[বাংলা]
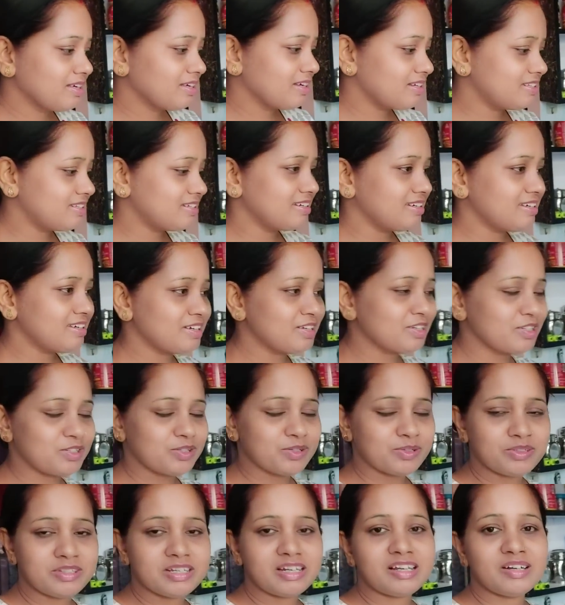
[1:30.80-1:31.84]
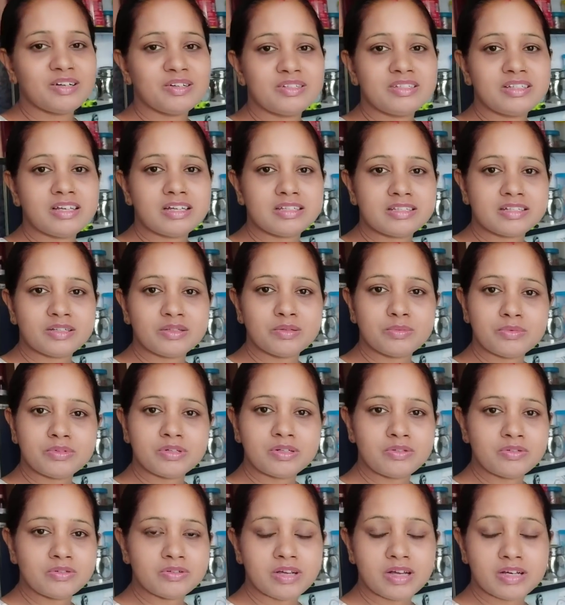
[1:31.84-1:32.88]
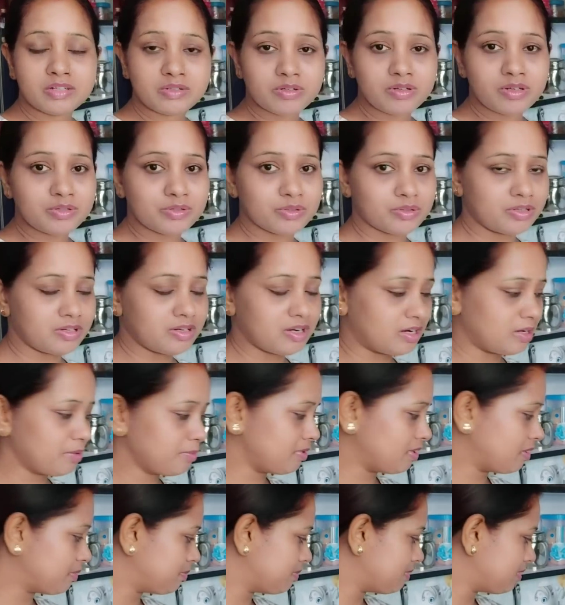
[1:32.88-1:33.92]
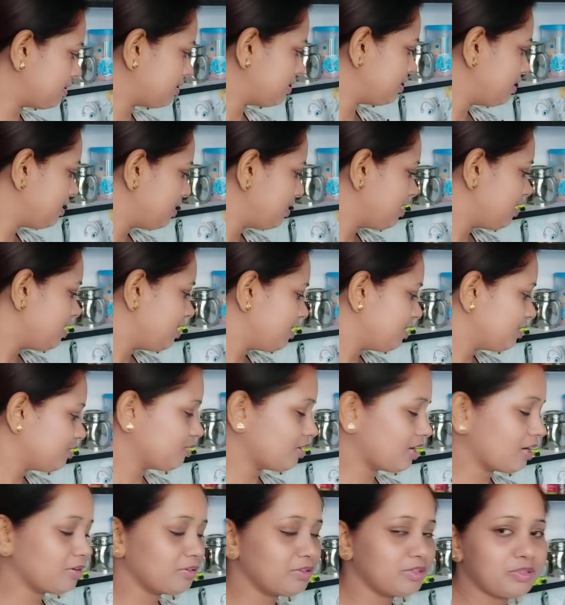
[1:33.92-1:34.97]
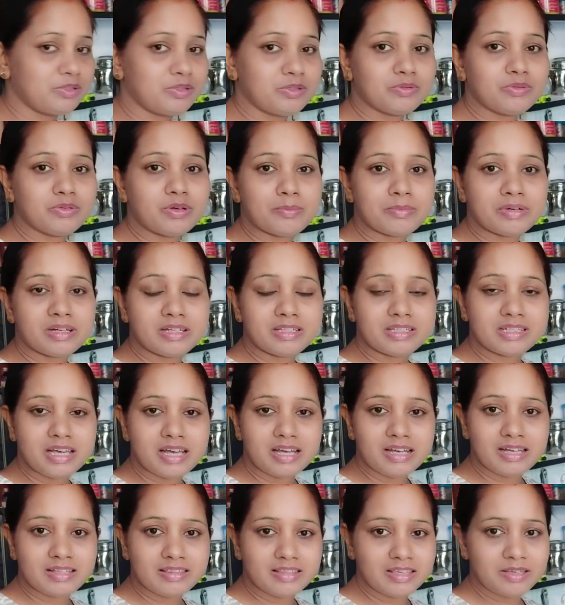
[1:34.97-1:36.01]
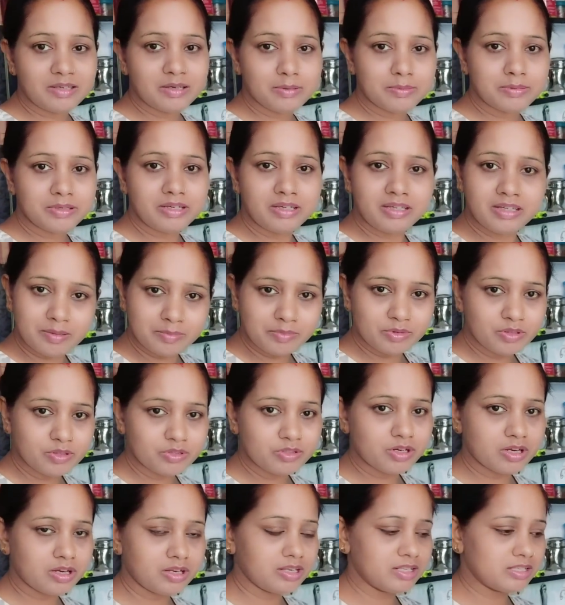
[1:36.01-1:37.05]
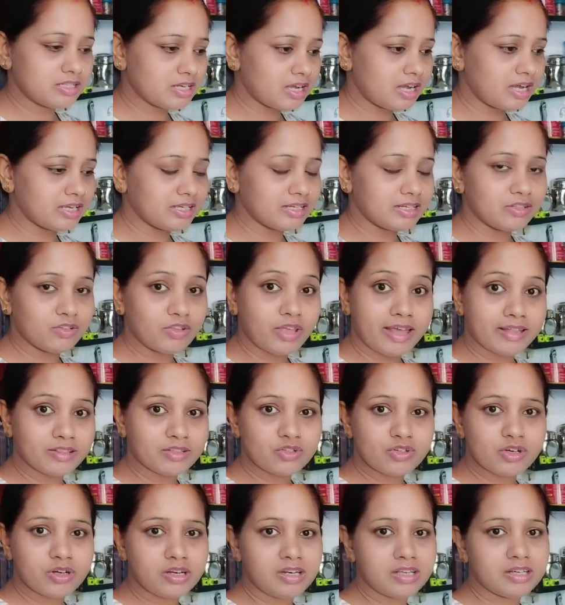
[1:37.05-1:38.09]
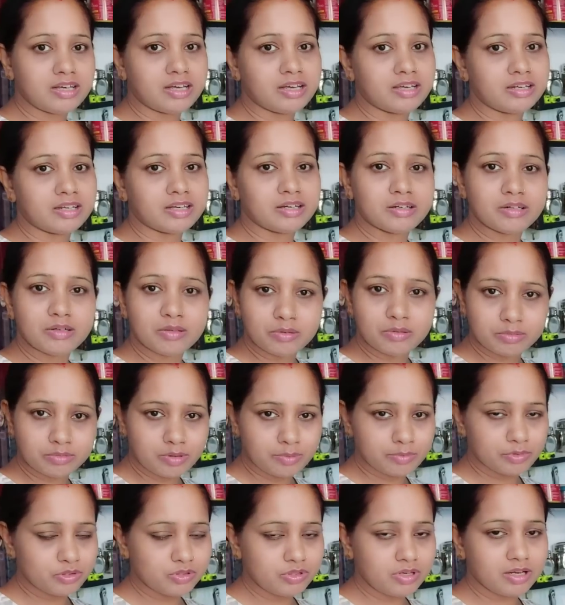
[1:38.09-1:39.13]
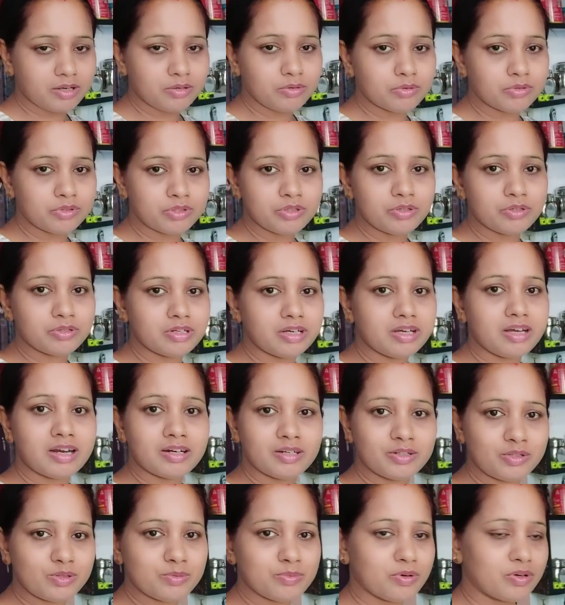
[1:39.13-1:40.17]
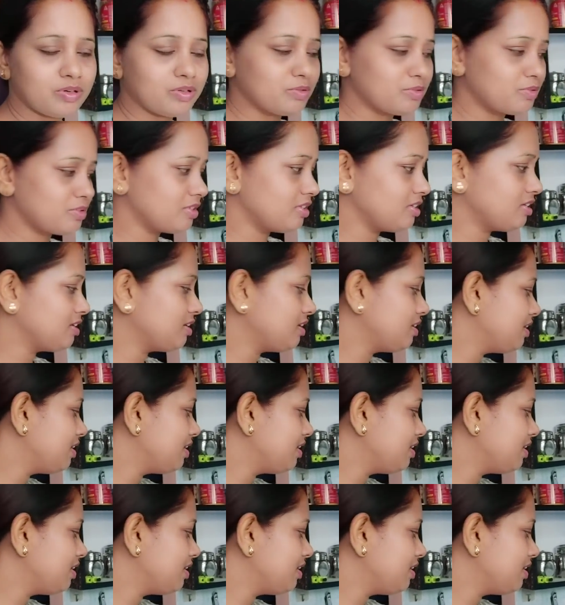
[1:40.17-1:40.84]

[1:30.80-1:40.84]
কাজেই চোখ জ্বালা করছে আজকে দুপুরে একটু না আসলে শরীর খারাপ লাগবে তো এখন একটু আমাকে চা খেতেই হবে এমনিতেও সকালে খাই কিন্তু এত সকালে খাই না অবশ্য এখন উঠিও না আর একটু পরে উঠি